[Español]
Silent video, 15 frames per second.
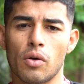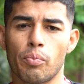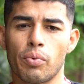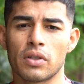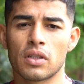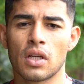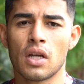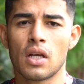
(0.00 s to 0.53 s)

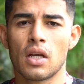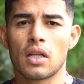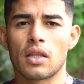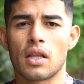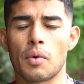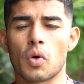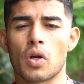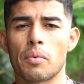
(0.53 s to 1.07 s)
Después
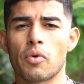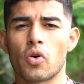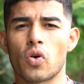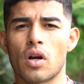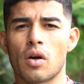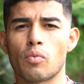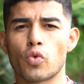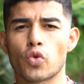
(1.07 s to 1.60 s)
tenemos que
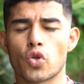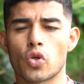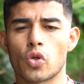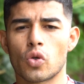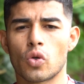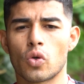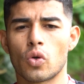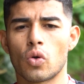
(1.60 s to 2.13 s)
mejorar
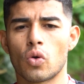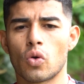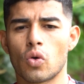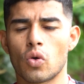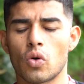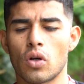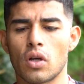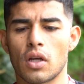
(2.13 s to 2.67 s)

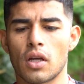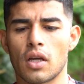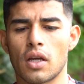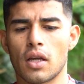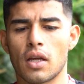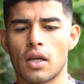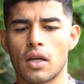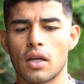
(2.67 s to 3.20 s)
mucho
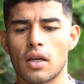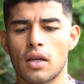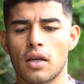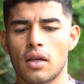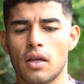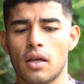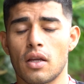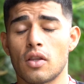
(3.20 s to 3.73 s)

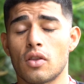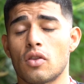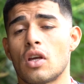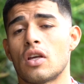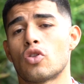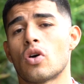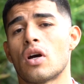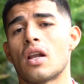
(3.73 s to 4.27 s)
eh,
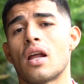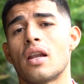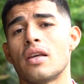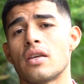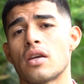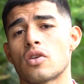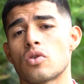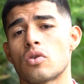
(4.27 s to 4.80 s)
en, todas las
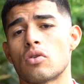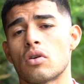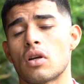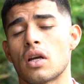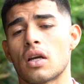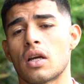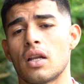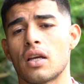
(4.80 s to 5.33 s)
líneas. Yo creo
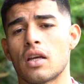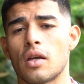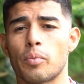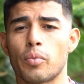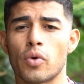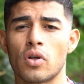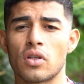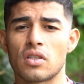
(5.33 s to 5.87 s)
que, el
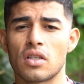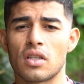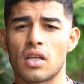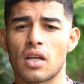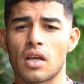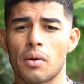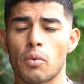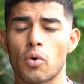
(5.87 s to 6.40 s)
equipo en sí
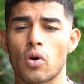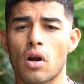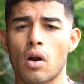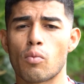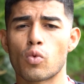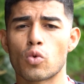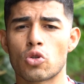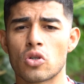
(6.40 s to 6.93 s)
tiene que mejorar
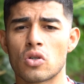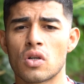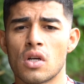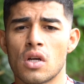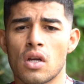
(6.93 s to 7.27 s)
mucho.